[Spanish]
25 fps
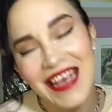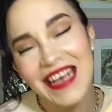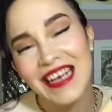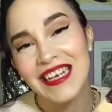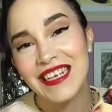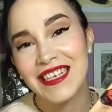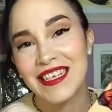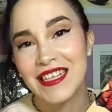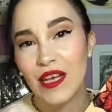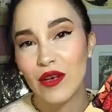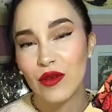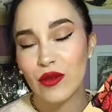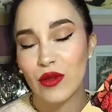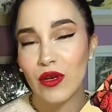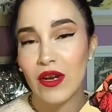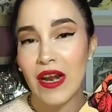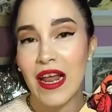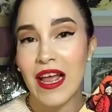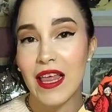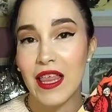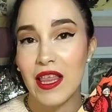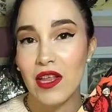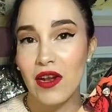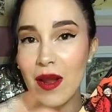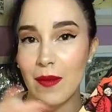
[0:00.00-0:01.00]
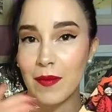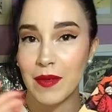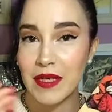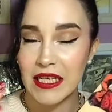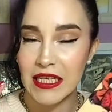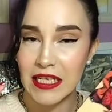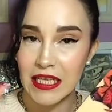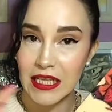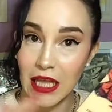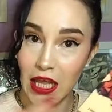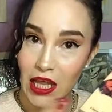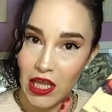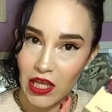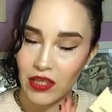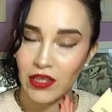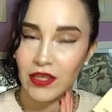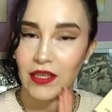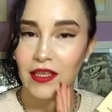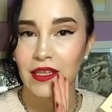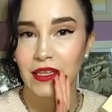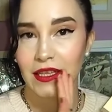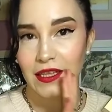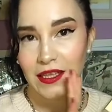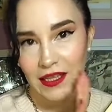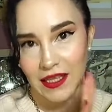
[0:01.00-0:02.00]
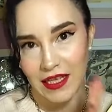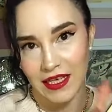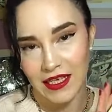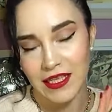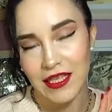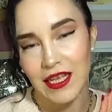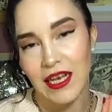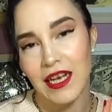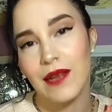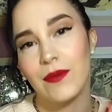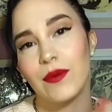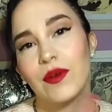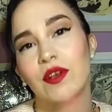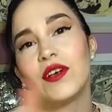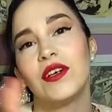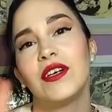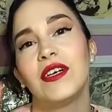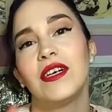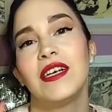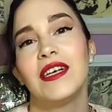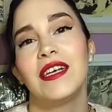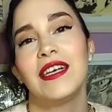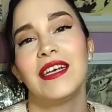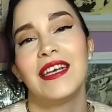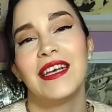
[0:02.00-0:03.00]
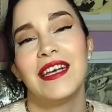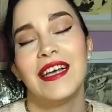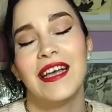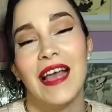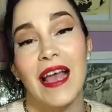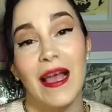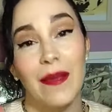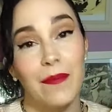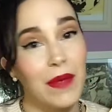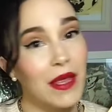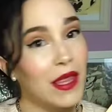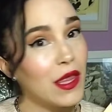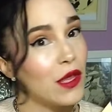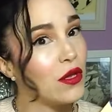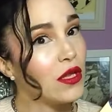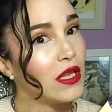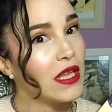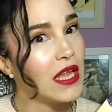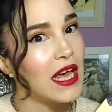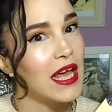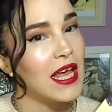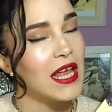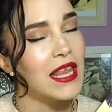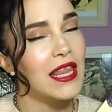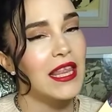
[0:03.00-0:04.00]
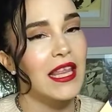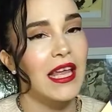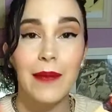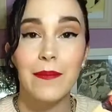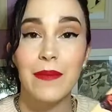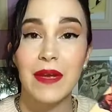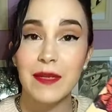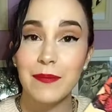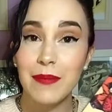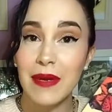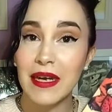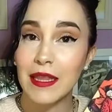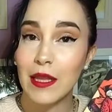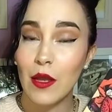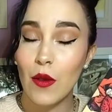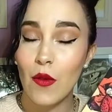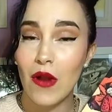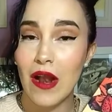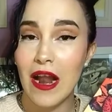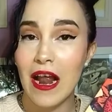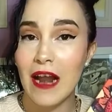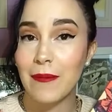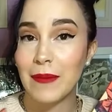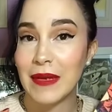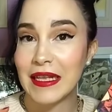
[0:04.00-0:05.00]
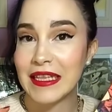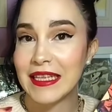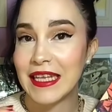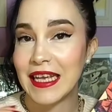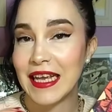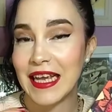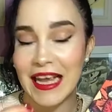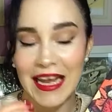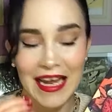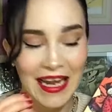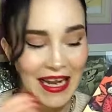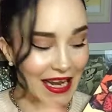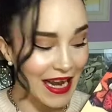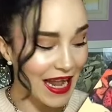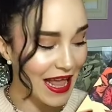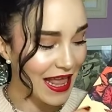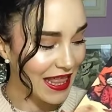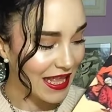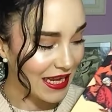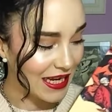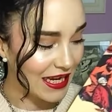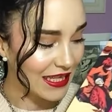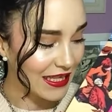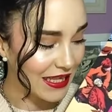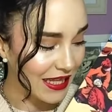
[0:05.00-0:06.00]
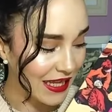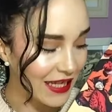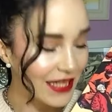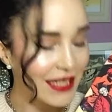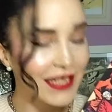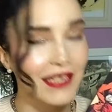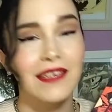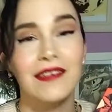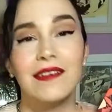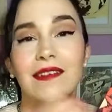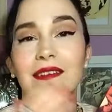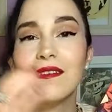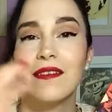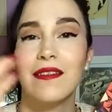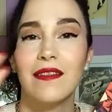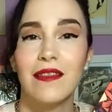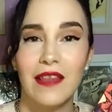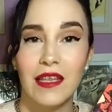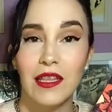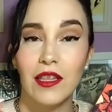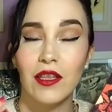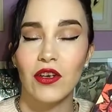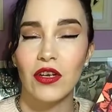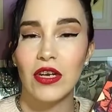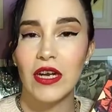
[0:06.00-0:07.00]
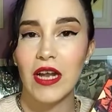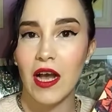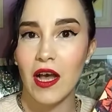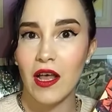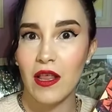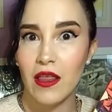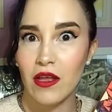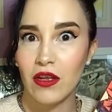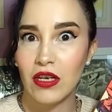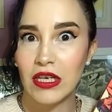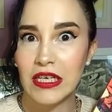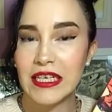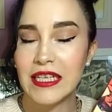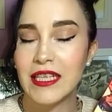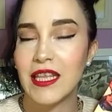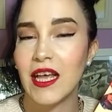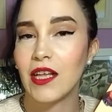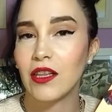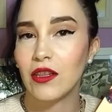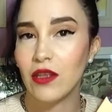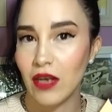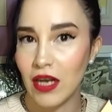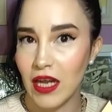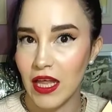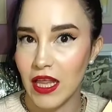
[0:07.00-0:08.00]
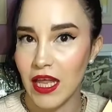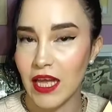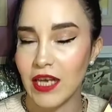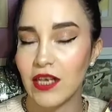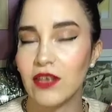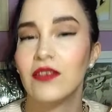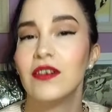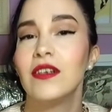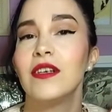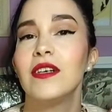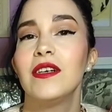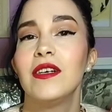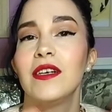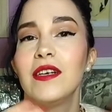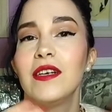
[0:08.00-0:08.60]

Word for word: Esta autora hizo la presentación de este libro en mi ciudad y más particularmente en la CNT, Centro Negacionista Toledano.